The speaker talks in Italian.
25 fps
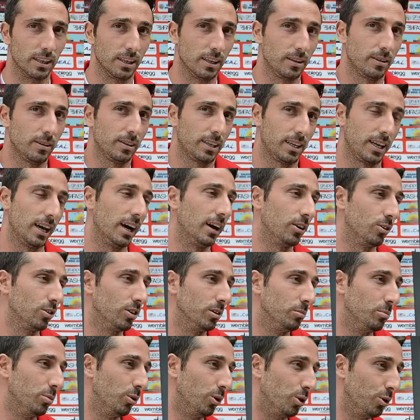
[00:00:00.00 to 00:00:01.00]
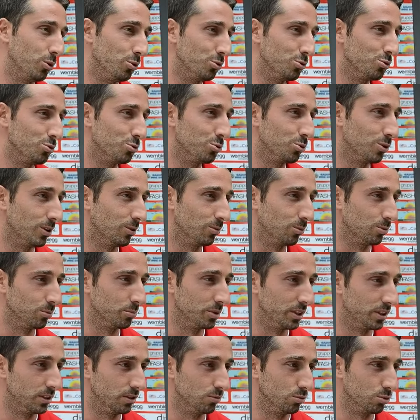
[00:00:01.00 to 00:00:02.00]
È chiaro che poi ognuno ha un
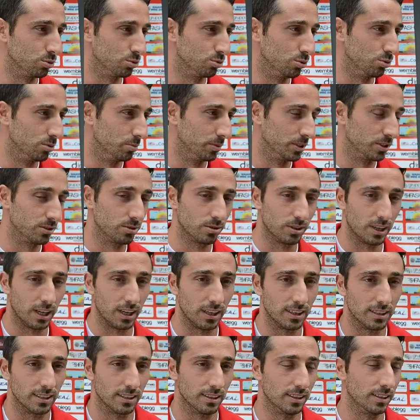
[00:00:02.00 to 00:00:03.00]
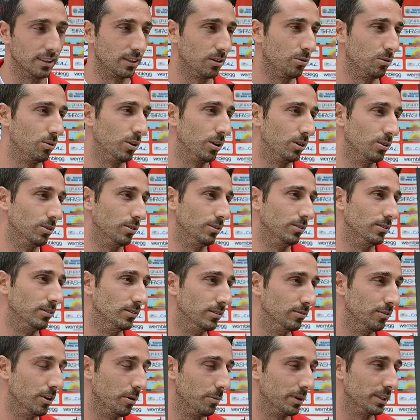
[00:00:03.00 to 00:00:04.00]
obiettivo suo personale, è quello
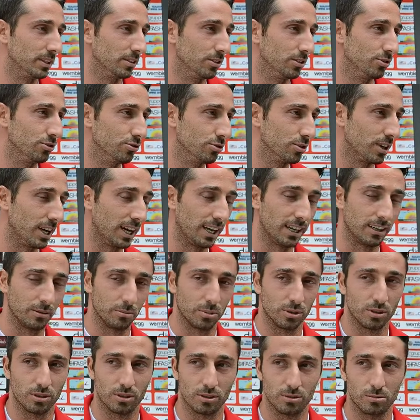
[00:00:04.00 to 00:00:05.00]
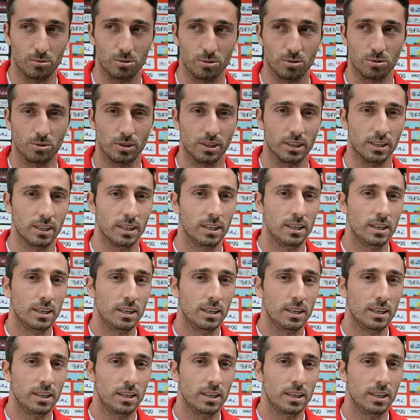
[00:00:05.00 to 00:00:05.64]
ovviamente di giocare, però comunque